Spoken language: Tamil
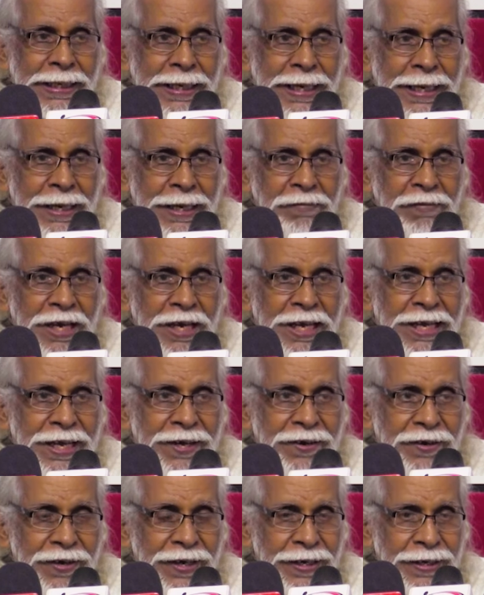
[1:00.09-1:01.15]
கிடைக்கவில்லை
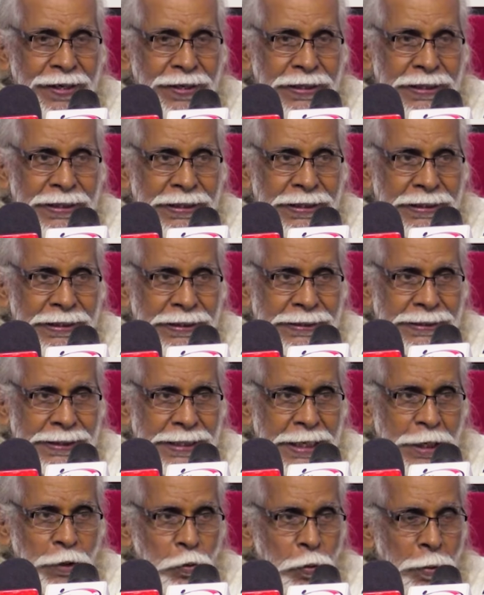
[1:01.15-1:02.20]
என்று
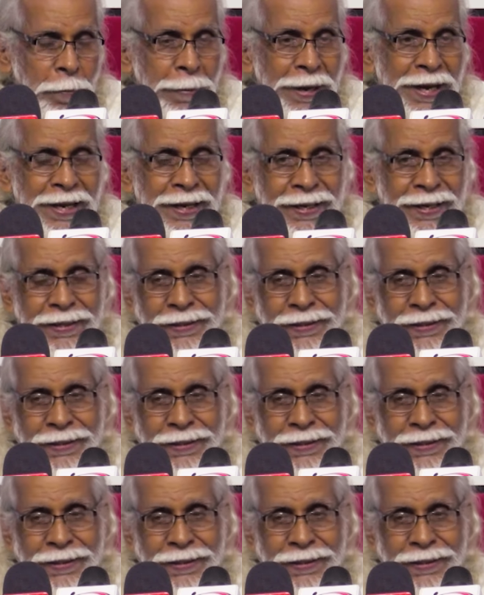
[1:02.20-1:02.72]
சில உறுப்பினர்